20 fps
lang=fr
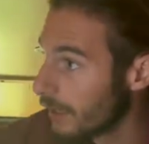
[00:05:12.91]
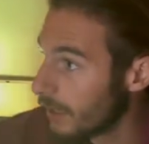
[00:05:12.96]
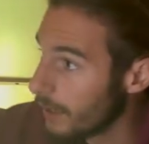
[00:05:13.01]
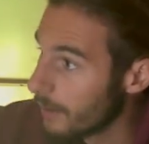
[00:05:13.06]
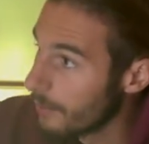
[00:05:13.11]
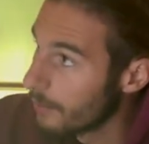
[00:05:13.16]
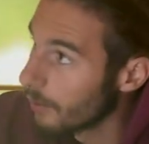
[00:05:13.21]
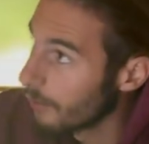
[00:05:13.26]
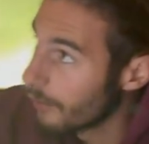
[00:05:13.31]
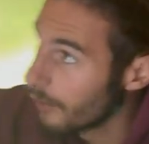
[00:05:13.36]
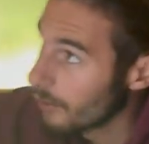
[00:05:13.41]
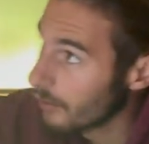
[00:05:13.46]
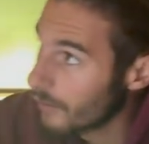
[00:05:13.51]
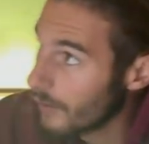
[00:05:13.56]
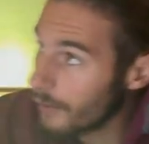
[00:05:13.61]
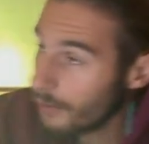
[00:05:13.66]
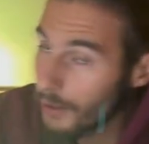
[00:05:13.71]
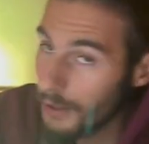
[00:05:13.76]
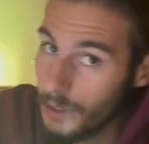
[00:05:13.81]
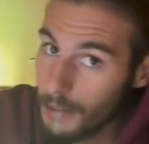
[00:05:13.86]
Et puis en fait, on
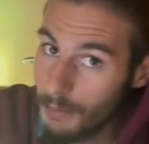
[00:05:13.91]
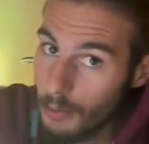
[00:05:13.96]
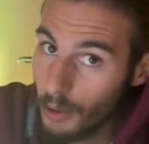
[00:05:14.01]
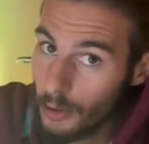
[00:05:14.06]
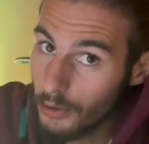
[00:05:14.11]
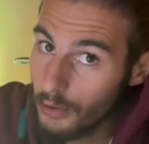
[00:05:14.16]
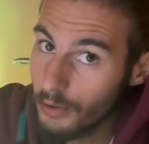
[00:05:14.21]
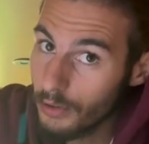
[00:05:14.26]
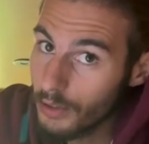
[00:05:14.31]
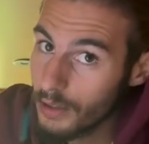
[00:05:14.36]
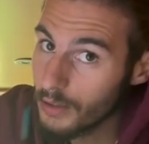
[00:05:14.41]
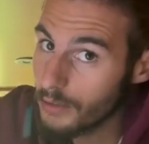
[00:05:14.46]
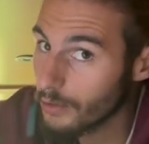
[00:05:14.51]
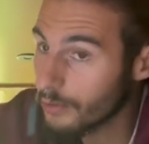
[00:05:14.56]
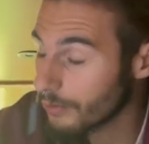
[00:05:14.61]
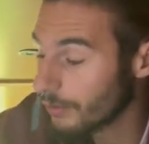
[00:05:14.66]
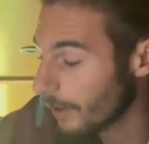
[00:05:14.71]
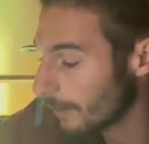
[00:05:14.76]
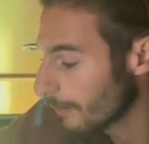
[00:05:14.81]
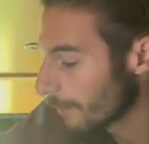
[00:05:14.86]
va faire des portes qui se
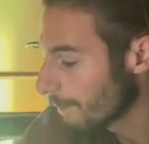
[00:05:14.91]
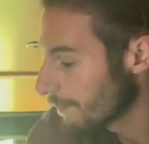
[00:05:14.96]
ferment.